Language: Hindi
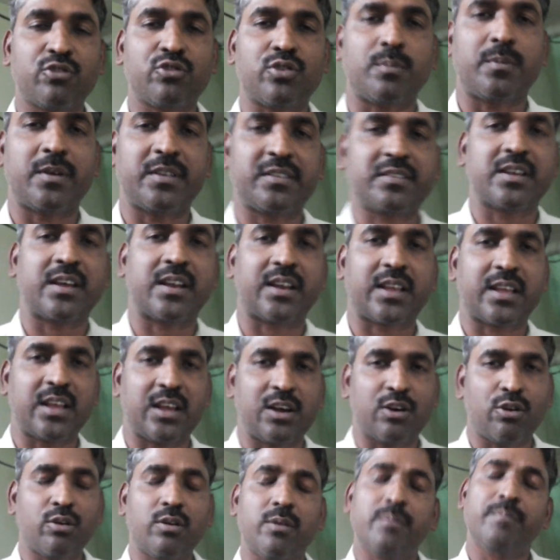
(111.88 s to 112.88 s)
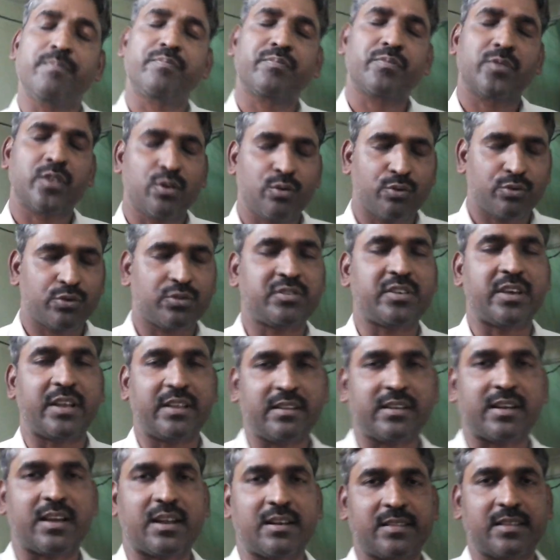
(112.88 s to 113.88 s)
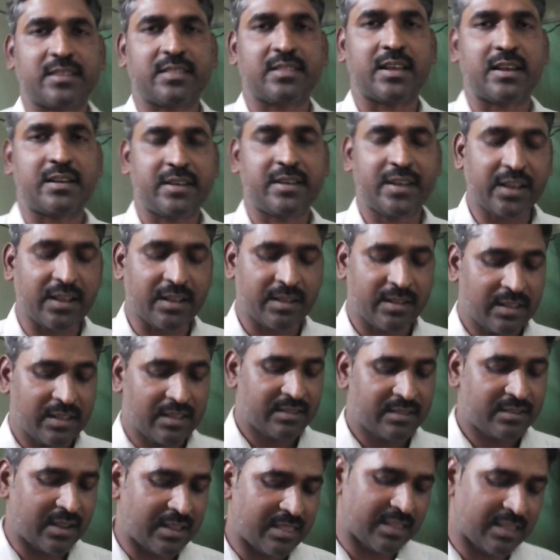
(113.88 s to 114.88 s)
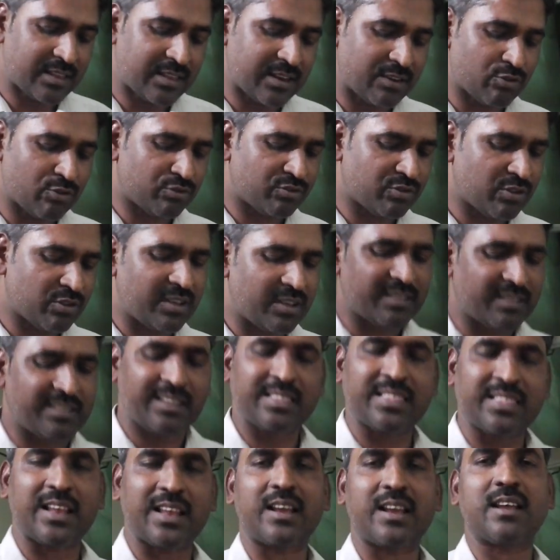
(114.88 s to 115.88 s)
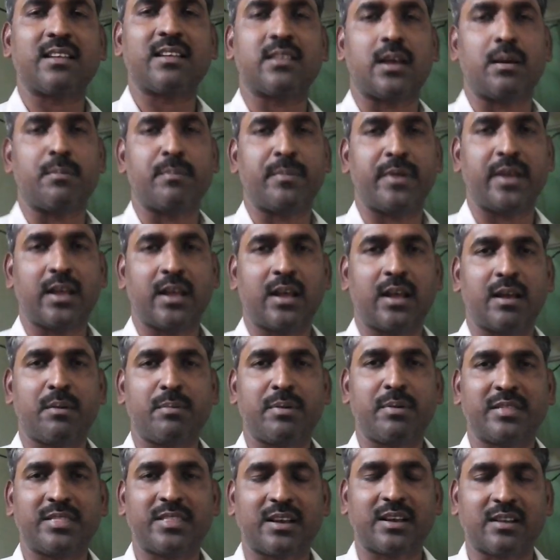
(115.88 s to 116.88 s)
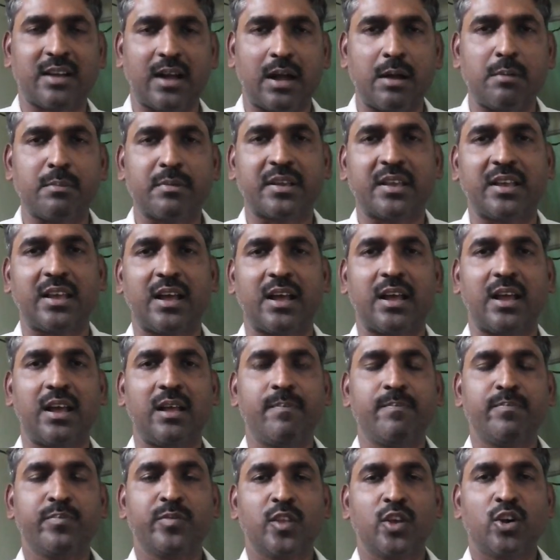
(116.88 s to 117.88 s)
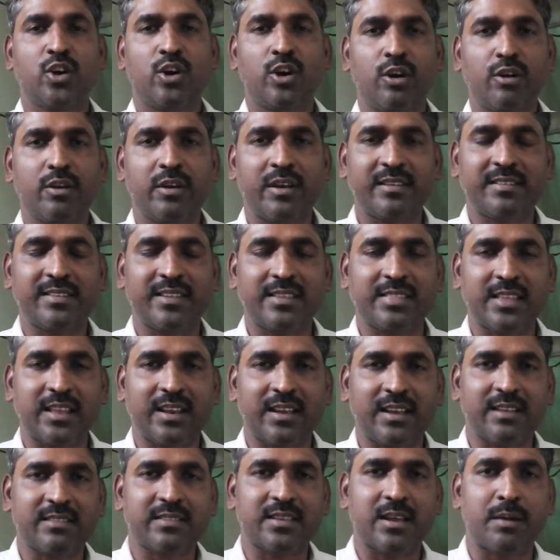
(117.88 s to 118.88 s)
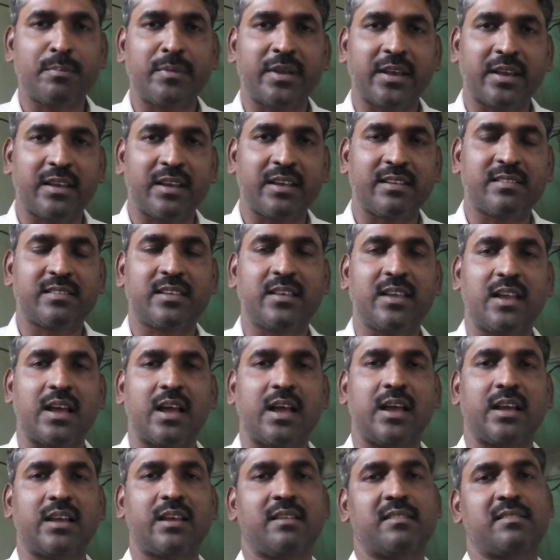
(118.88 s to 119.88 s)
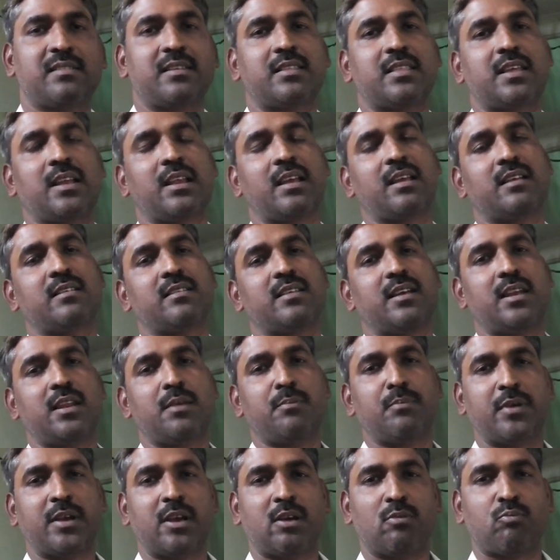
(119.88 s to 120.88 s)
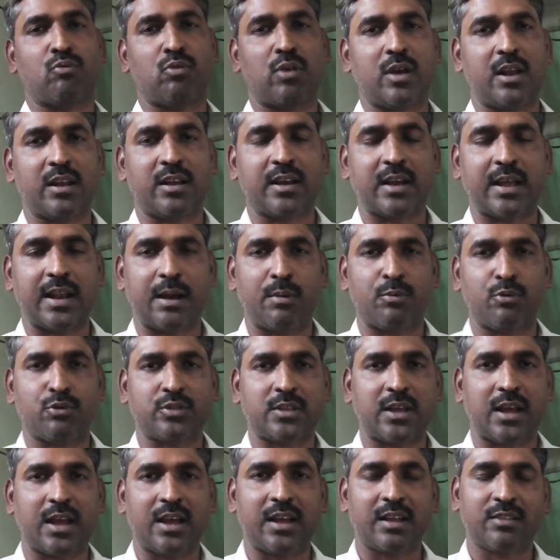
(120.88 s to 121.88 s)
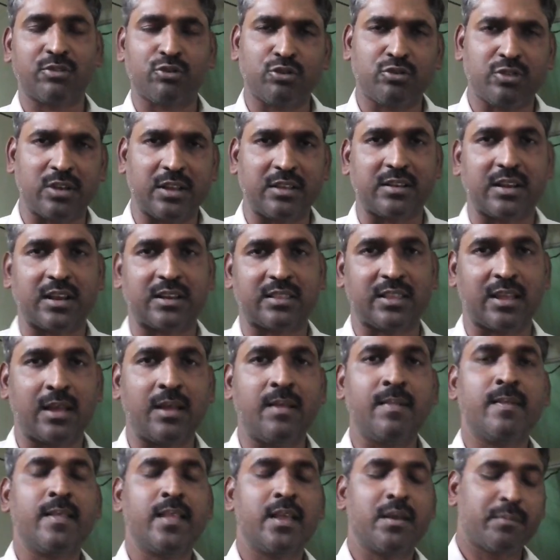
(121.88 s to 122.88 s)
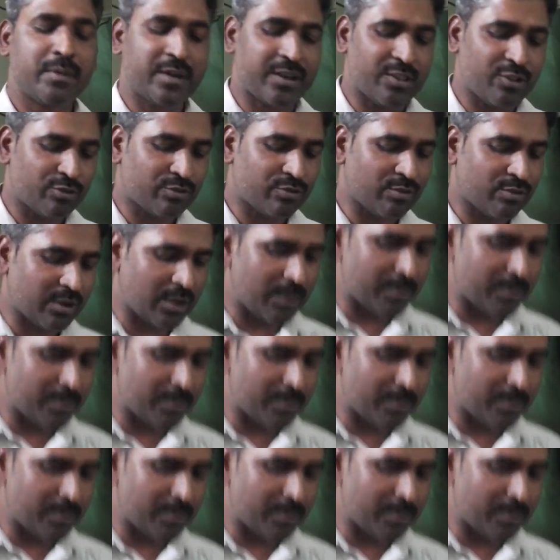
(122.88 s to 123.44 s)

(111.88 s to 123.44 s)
को समझ करके और चेंज कर देते हैं ठीक ज़्यादातर दोस्तों इसी तरीके से हमने अभी तक काम किया है और इसी तरीके से हमने गेस किया है कि इसी तरीके से यानी पिकअप कॉयल खराब होता है तो चेंज करते हैं फिर दोस्तों